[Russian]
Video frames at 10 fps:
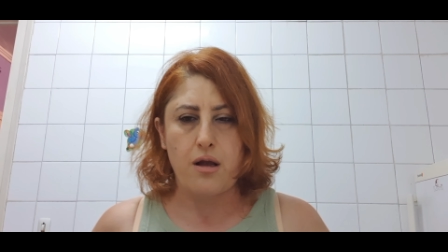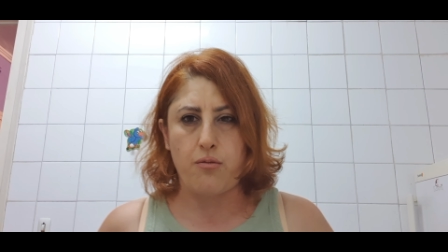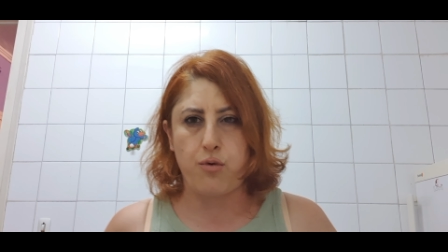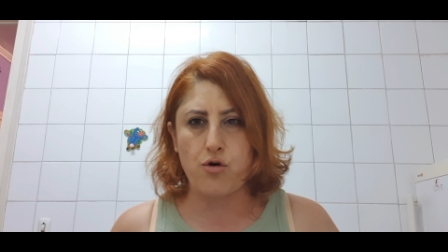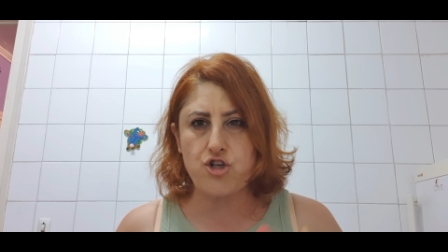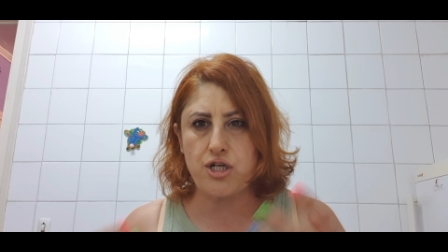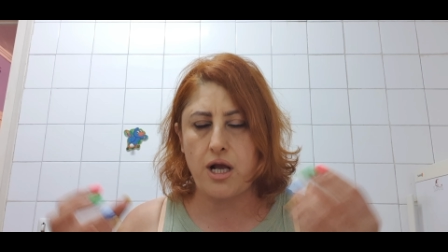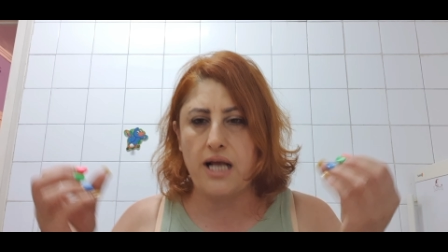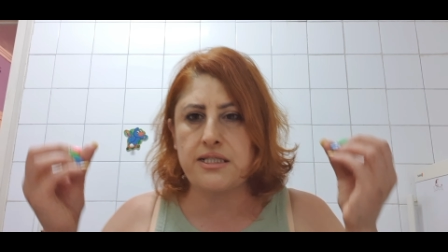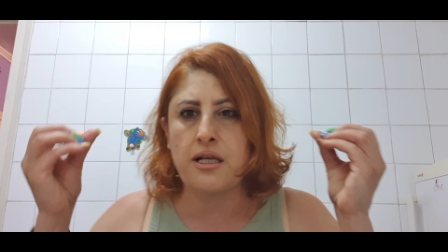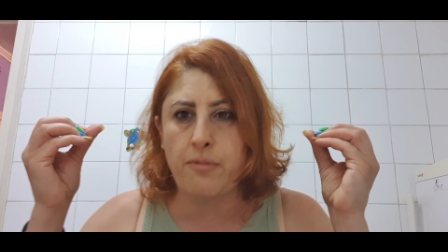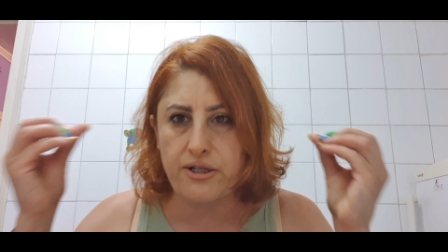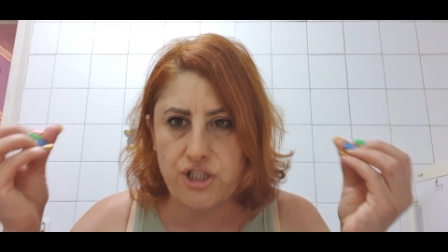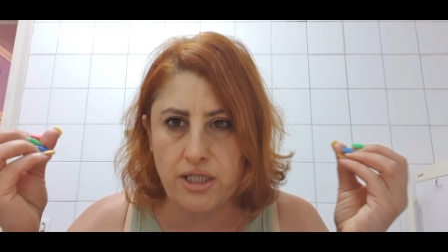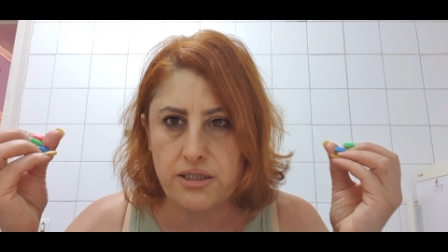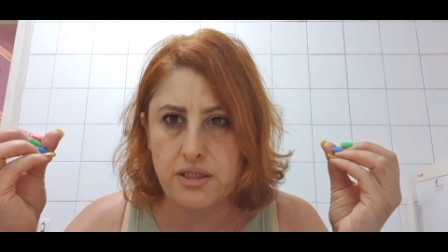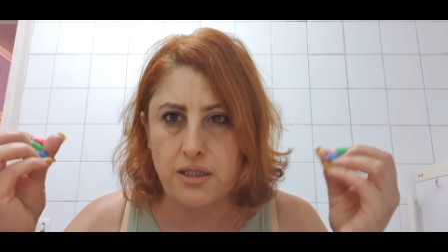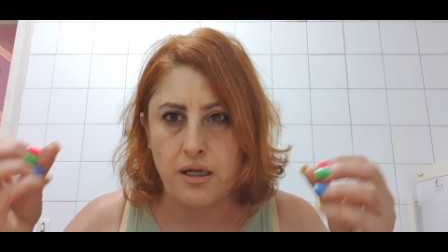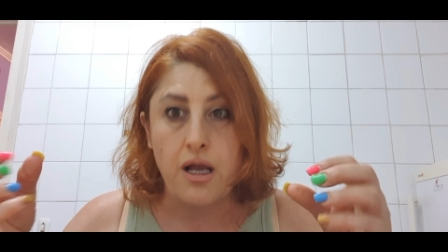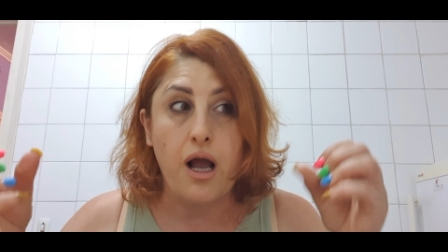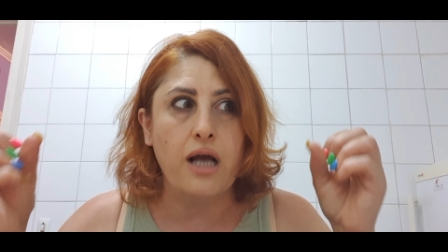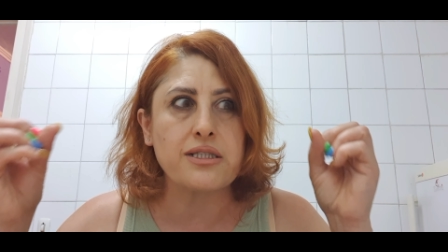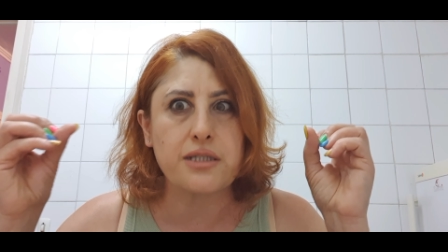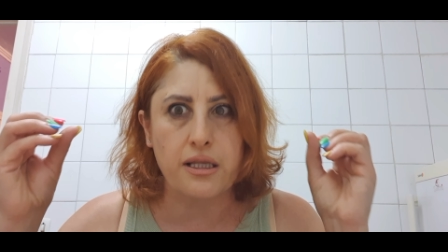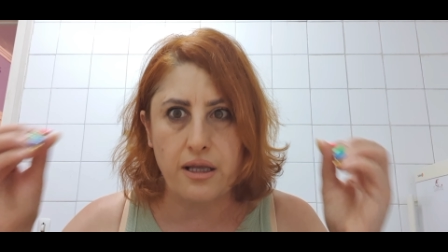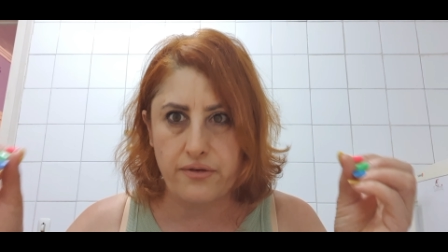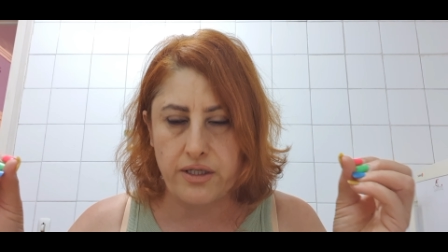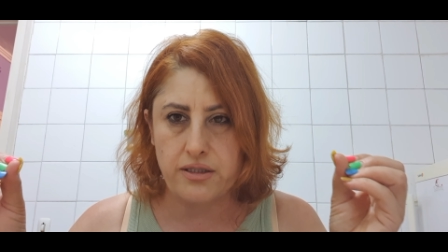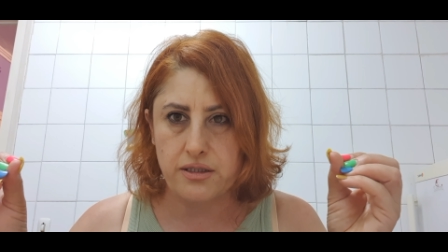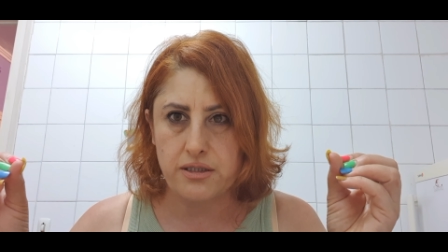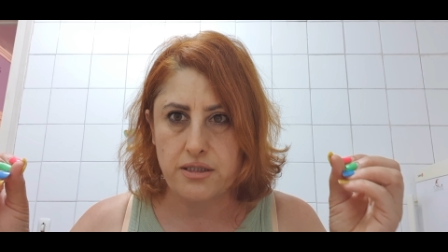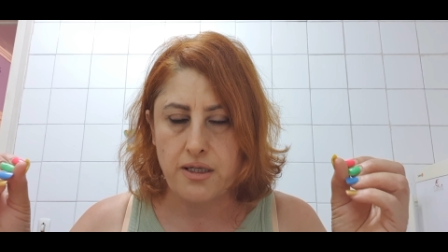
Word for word: Боже, азербайджанцы, остановитесь.